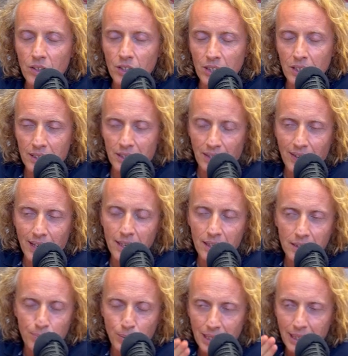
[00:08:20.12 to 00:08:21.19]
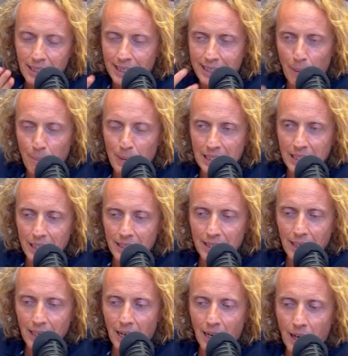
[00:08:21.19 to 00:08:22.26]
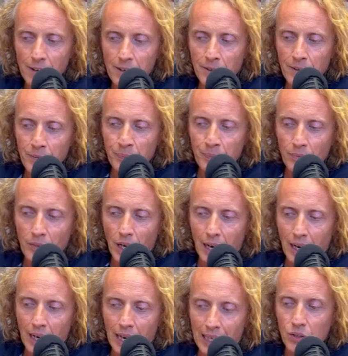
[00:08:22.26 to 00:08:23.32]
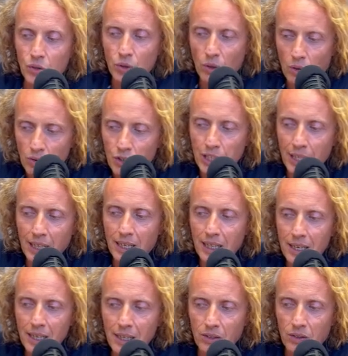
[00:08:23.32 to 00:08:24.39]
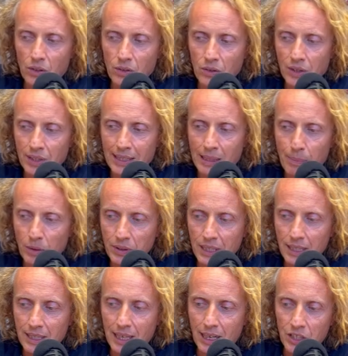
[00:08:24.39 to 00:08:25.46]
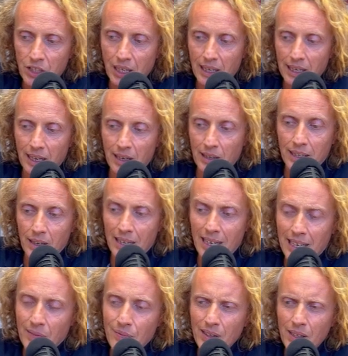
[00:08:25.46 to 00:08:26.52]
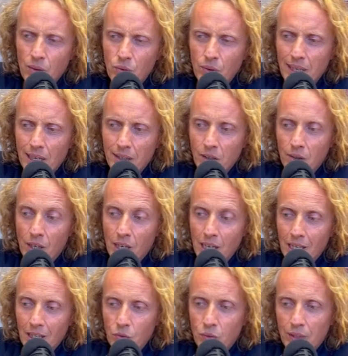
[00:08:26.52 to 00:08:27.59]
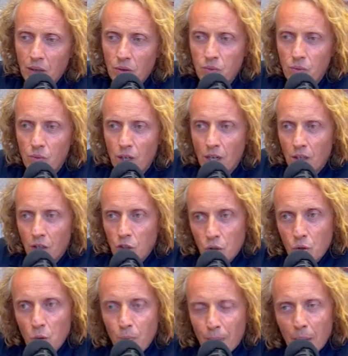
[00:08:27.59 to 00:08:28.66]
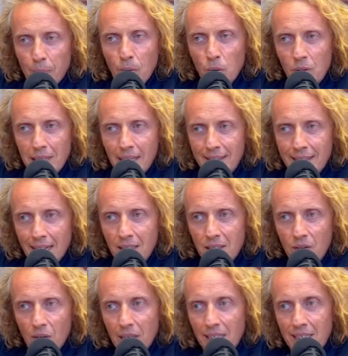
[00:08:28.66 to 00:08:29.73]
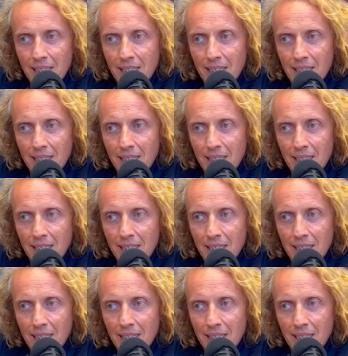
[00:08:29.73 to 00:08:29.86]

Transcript: infiniment le théâtre, j'aime la littérature, j'aime les grands textes, j'aime l'idée de déclamer, j'aime l'idée de partager, de donner du bonheur aux gens et de l'intelligence, j'espère. Alors,